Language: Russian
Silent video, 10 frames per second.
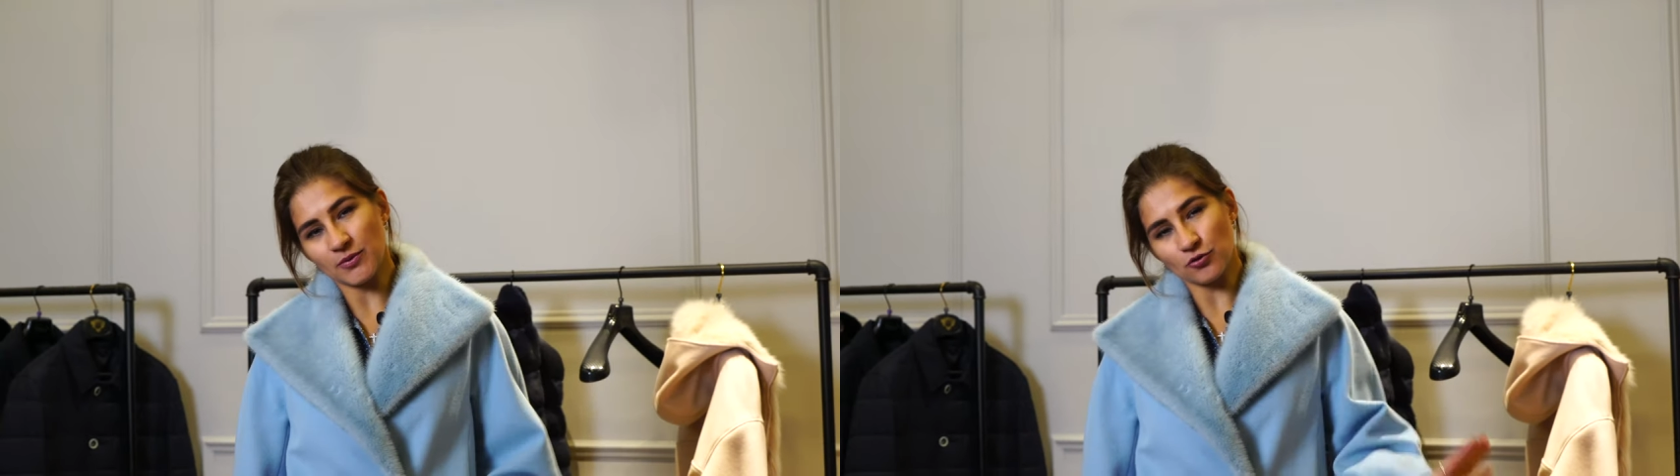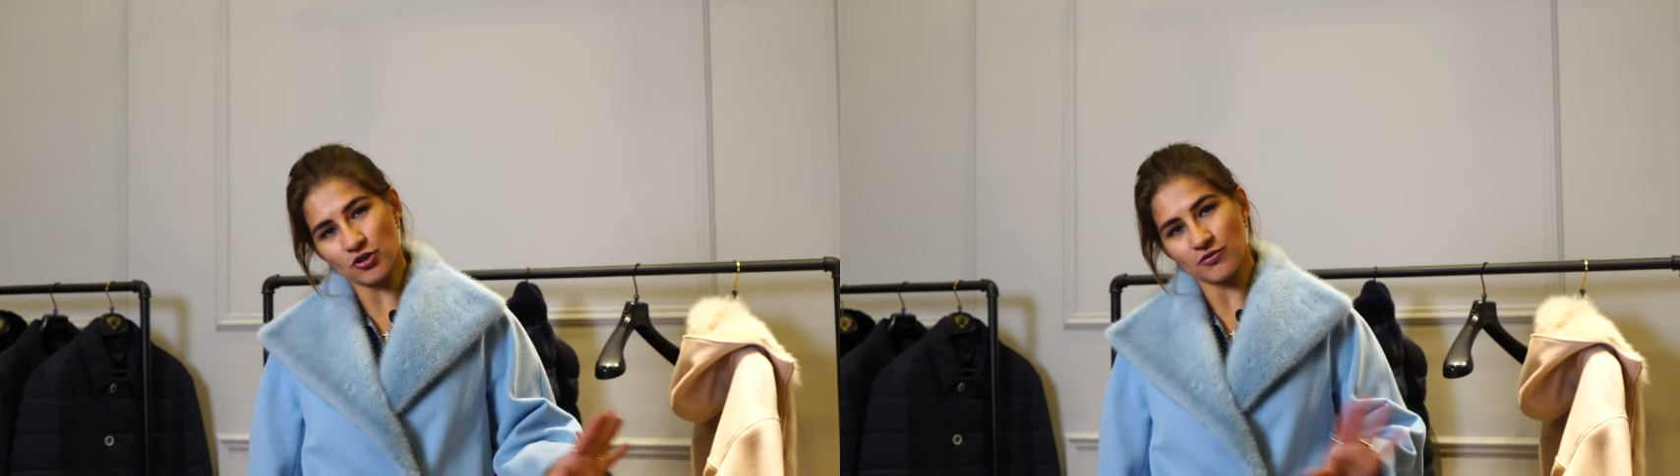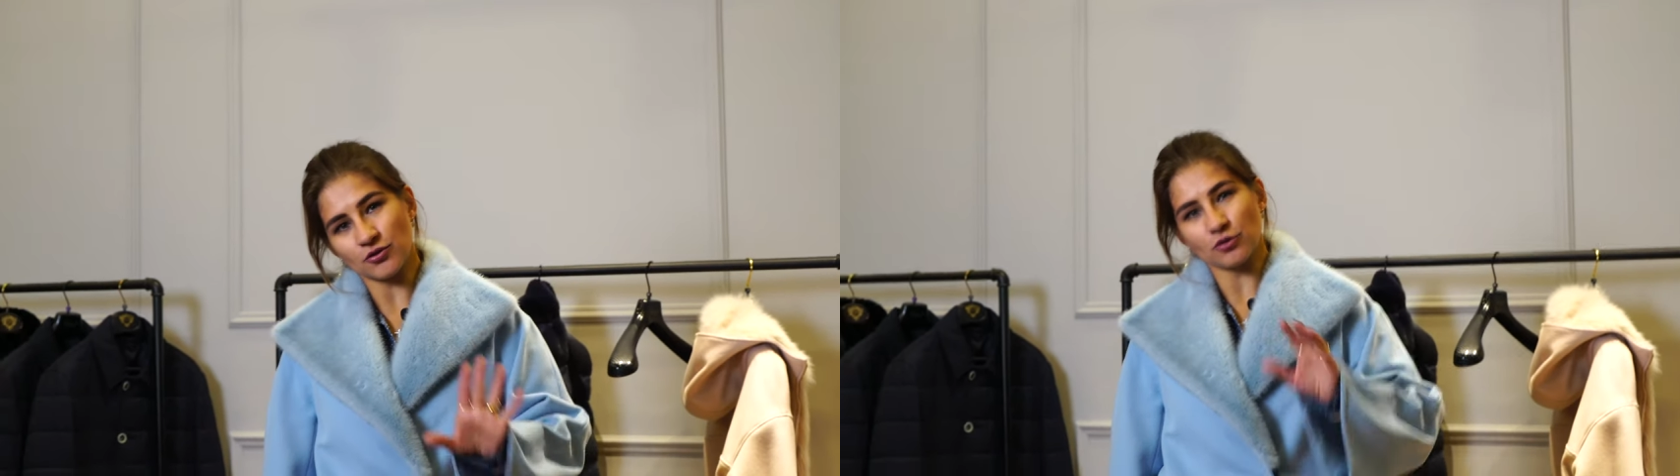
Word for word: немножко в